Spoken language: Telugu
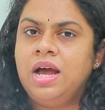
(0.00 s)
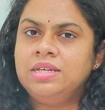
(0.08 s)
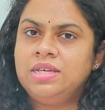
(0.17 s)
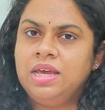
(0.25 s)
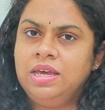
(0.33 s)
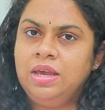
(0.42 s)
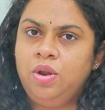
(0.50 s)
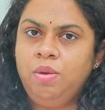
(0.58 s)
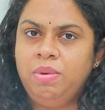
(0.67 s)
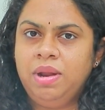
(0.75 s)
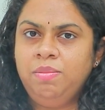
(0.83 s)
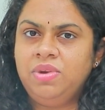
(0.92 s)
ఆ సైకిల్లో
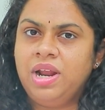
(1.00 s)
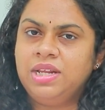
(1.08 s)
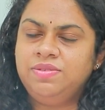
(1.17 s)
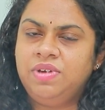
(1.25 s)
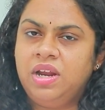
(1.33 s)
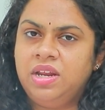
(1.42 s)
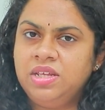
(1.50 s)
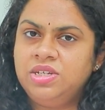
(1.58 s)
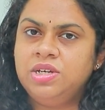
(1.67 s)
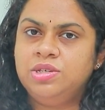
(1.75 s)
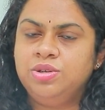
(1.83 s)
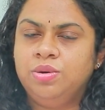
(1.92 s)
మనం ట్రాన్స్ఫర్ అనేది
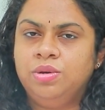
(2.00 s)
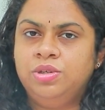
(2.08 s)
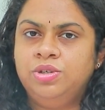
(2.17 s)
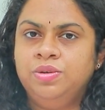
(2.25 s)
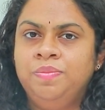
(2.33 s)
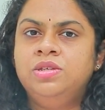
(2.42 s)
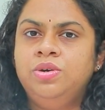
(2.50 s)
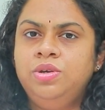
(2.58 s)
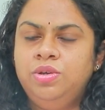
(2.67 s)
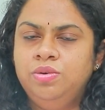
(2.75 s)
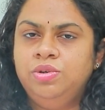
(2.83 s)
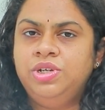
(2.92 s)
చేసుకోవచ్చు సో
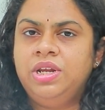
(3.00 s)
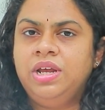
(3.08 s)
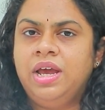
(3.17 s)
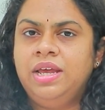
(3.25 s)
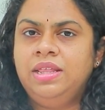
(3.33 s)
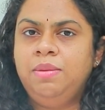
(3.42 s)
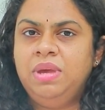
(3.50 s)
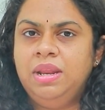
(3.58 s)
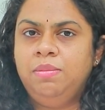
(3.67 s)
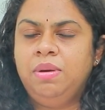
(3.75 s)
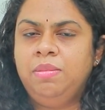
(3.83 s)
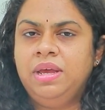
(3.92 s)
యూజువల్గా అయితే
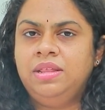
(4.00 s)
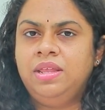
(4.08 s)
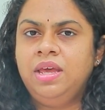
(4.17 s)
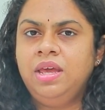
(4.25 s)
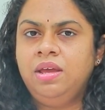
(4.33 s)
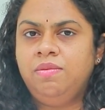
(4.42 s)
మినిమం అయితే